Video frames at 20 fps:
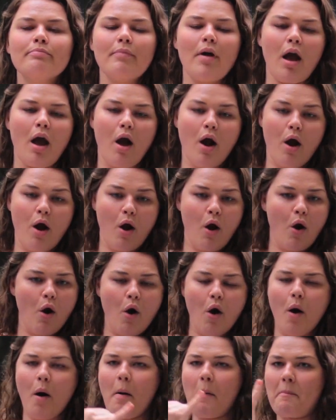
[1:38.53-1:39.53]
independente
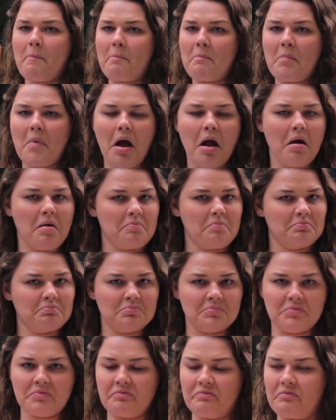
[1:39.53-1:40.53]
se eles forem
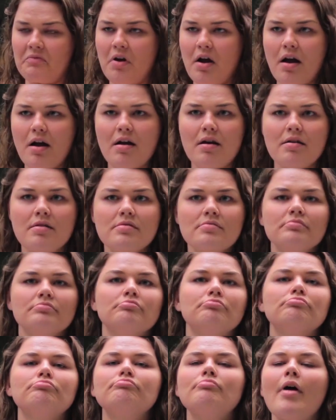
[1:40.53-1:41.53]
gordos ou magros.
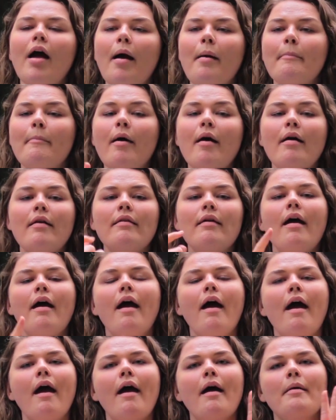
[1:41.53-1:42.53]
O
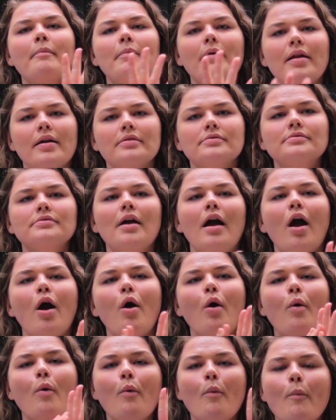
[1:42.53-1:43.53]
importante é
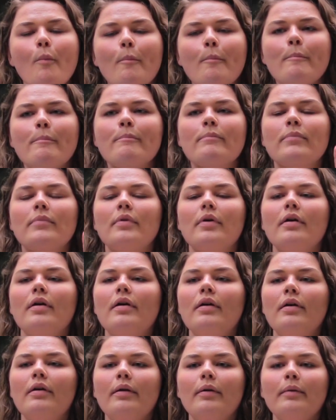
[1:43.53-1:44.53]
representar, conseguir
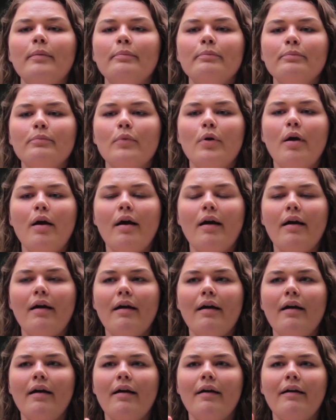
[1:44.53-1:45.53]
ser um exemplo de
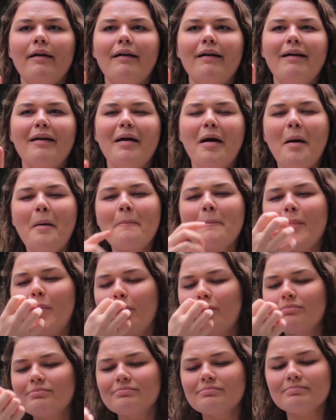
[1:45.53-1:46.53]
pessoa que se sente
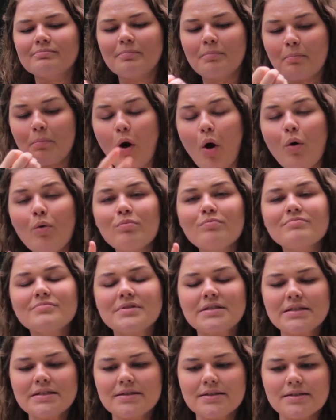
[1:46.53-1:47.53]
feliz
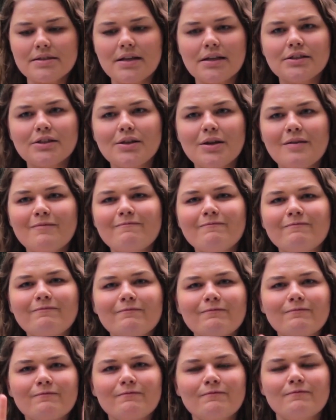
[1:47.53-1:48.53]
e que se
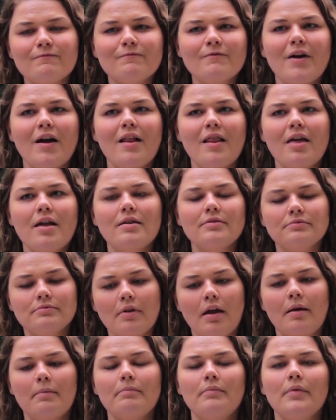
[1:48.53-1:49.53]
sente
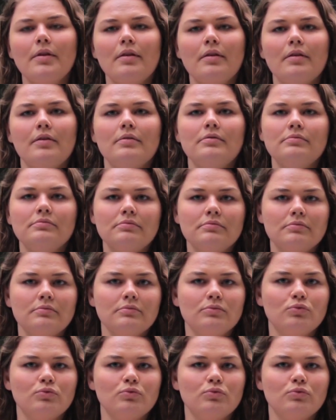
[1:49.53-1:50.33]
merecedora de seu corpo.